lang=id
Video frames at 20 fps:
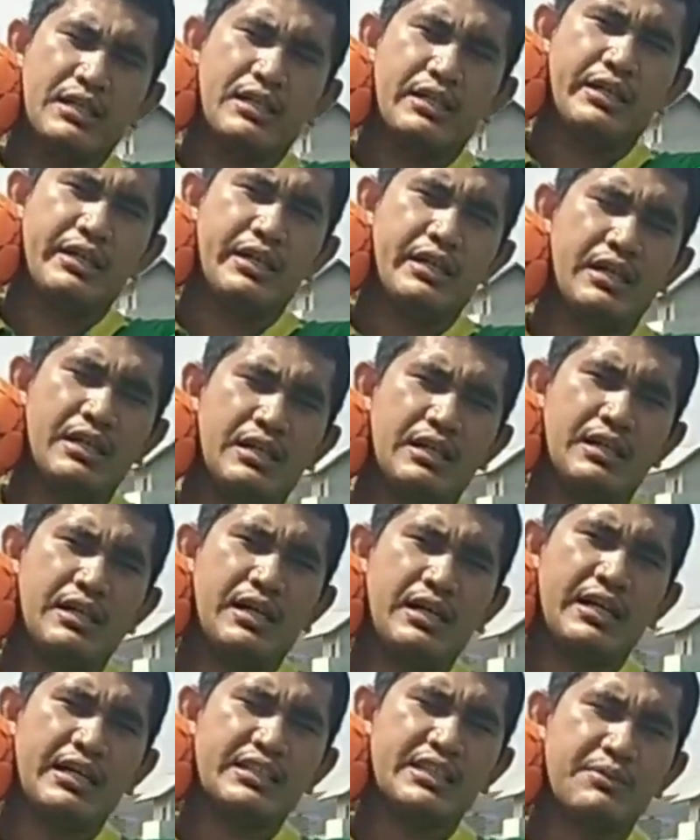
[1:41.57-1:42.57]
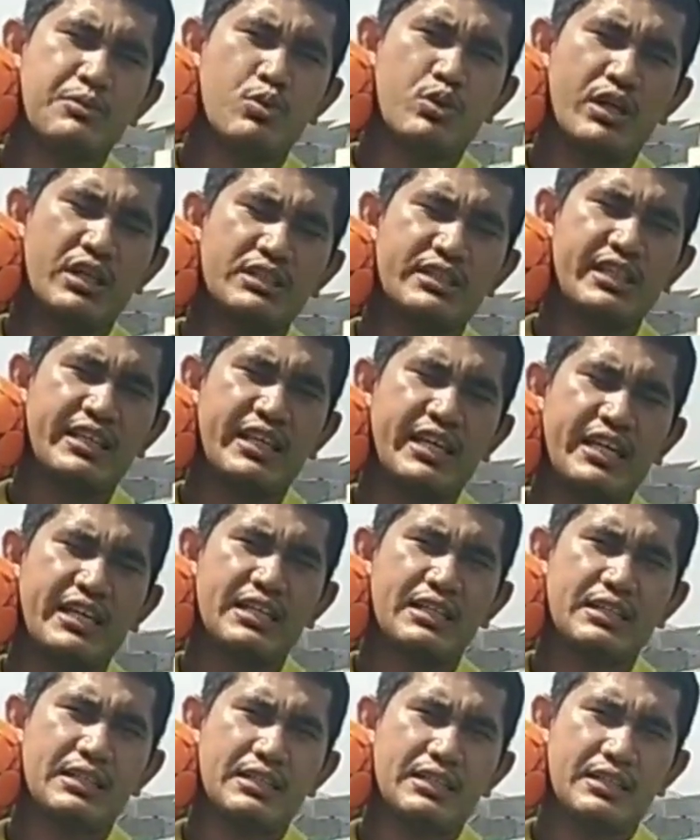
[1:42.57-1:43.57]
uh, agak terbuka sedikit,
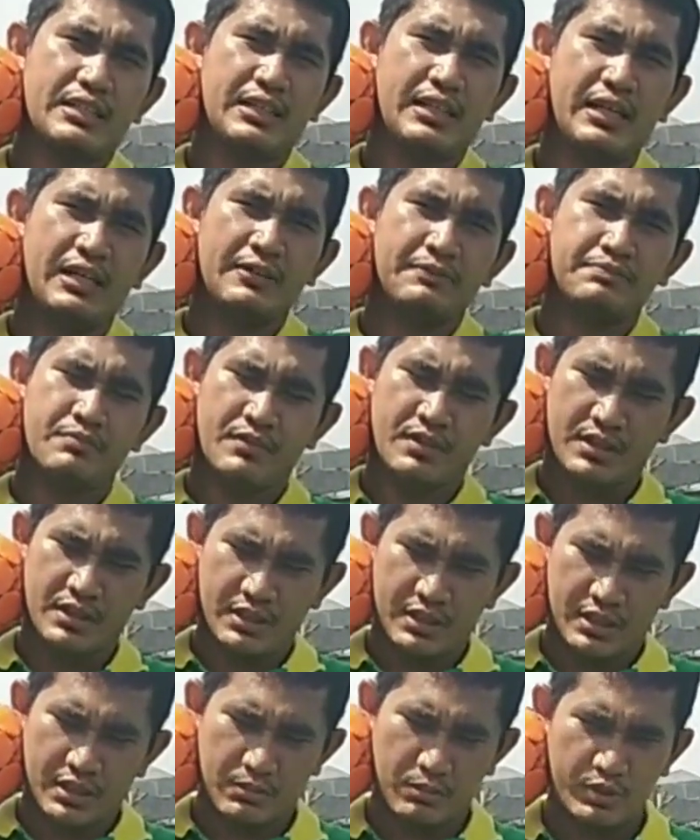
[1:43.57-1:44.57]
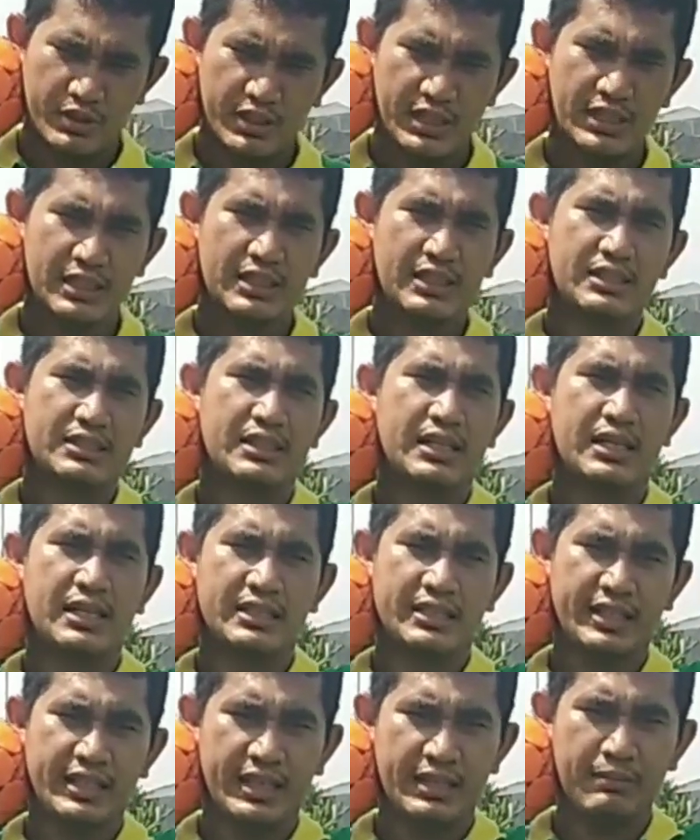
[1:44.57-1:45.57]
ya. Kemudian tangan
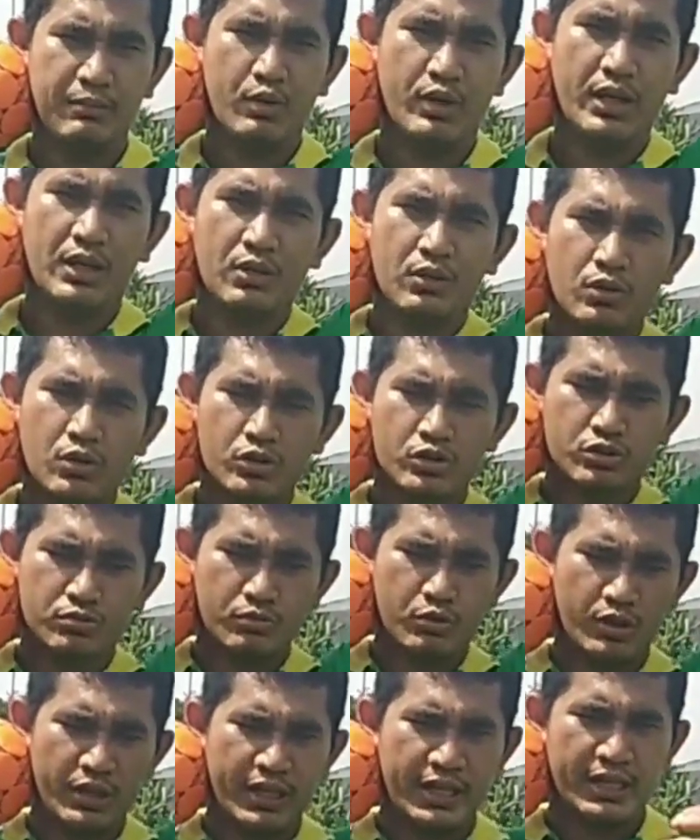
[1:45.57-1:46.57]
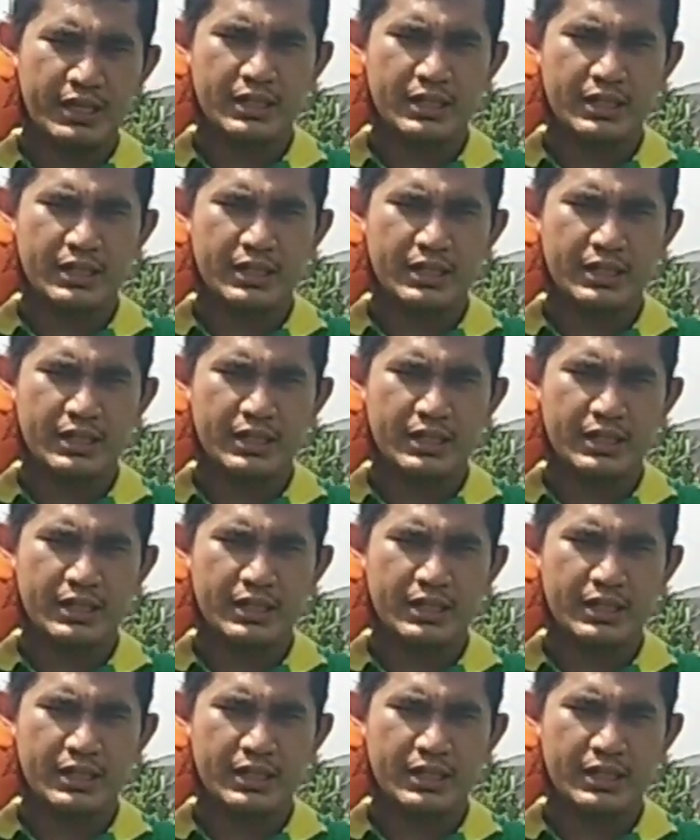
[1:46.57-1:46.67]
kiri boleh lurus, boleh